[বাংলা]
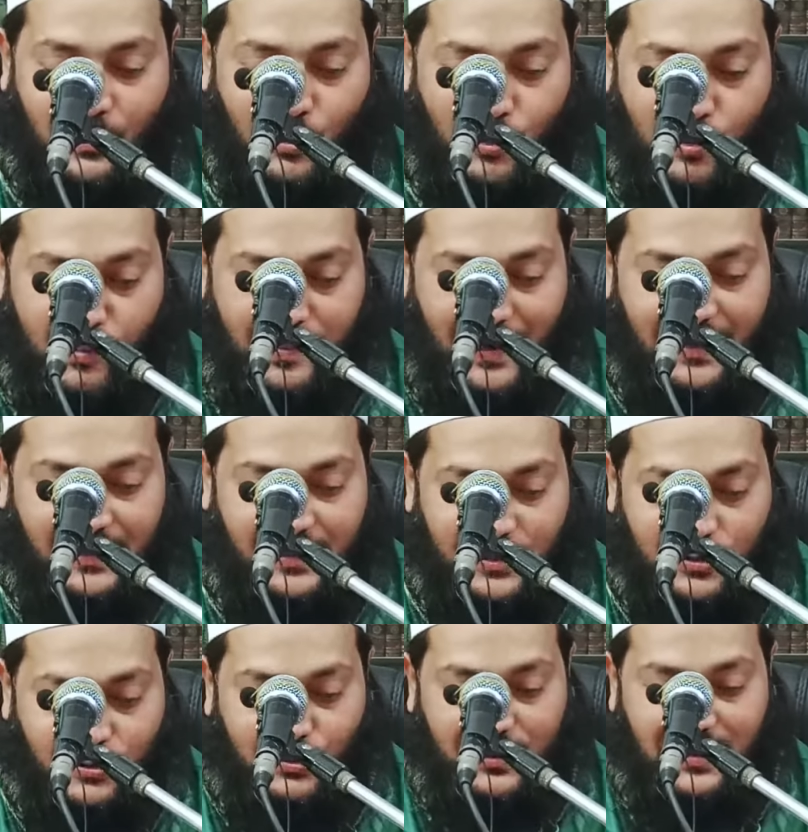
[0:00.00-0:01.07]
কোনো ব্যক্তি
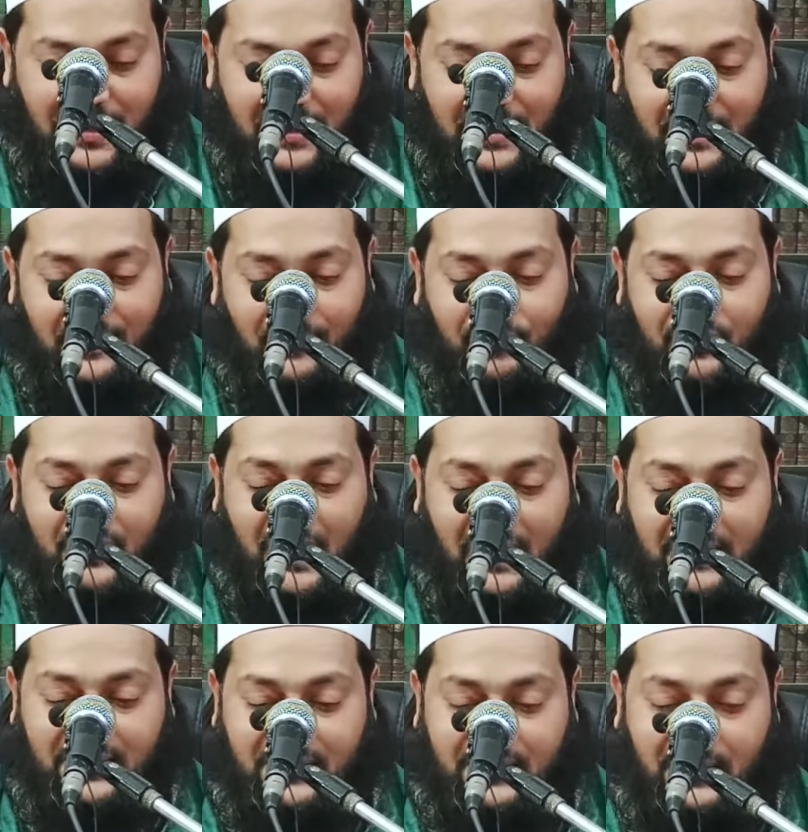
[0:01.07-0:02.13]
যদি তার
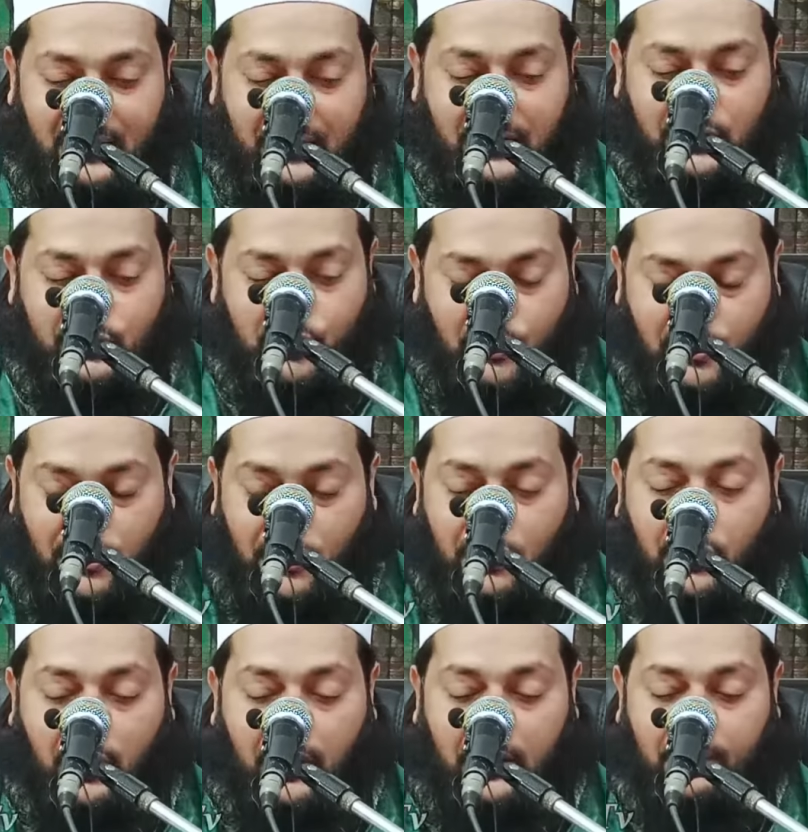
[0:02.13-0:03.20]
স্ত্রীকে জড়িয়ে
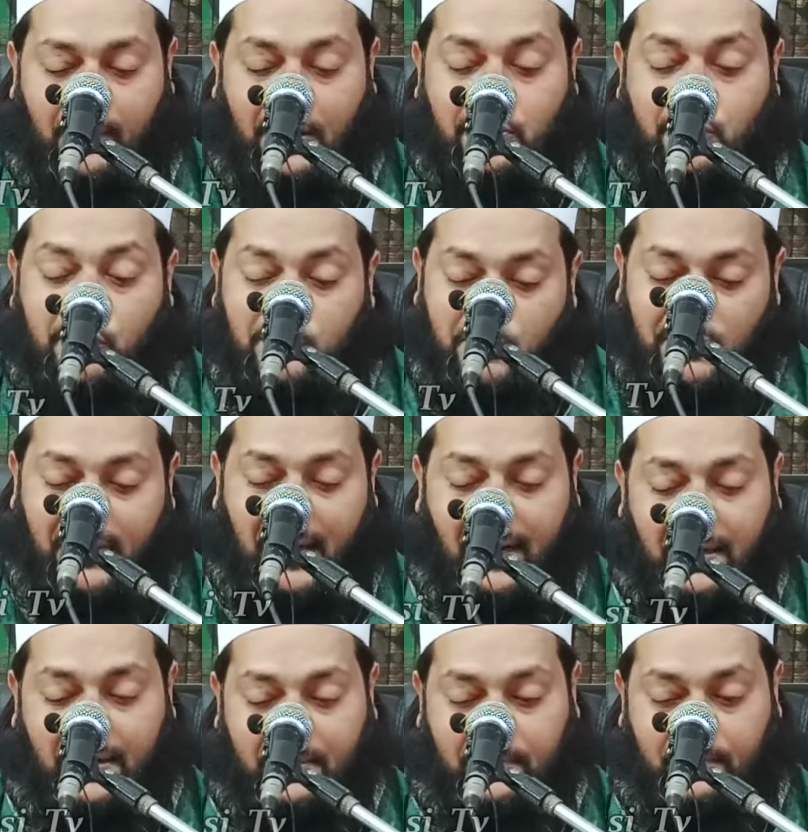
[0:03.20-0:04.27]
ধরে বা চুমো দেয়